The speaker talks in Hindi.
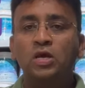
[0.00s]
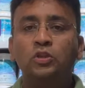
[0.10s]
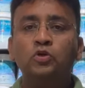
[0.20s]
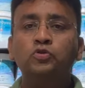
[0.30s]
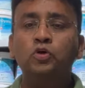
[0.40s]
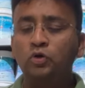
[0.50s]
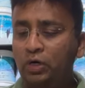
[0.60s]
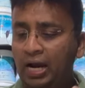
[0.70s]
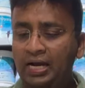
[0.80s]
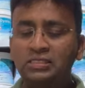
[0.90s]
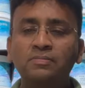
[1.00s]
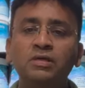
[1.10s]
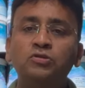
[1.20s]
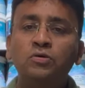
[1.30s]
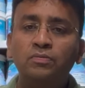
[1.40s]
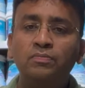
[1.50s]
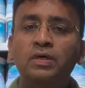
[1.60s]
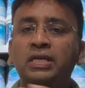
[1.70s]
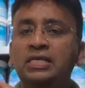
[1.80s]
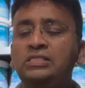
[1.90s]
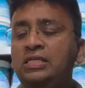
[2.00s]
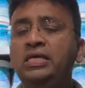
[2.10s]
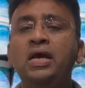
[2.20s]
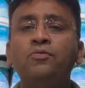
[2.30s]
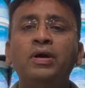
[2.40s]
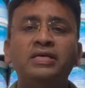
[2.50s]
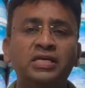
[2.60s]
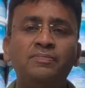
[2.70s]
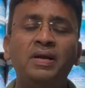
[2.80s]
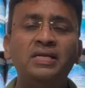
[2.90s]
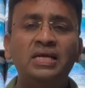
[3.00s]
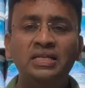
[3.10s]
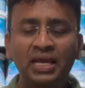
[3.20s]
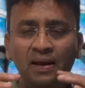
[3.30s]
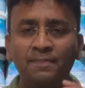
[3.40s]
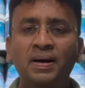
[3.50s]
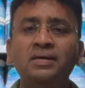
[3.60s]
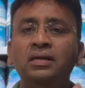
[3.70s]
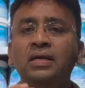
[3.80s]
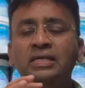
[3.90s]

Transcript: दोस्तों आज हमने जो रेंज ली है वो एशियन पेंट की ली है बट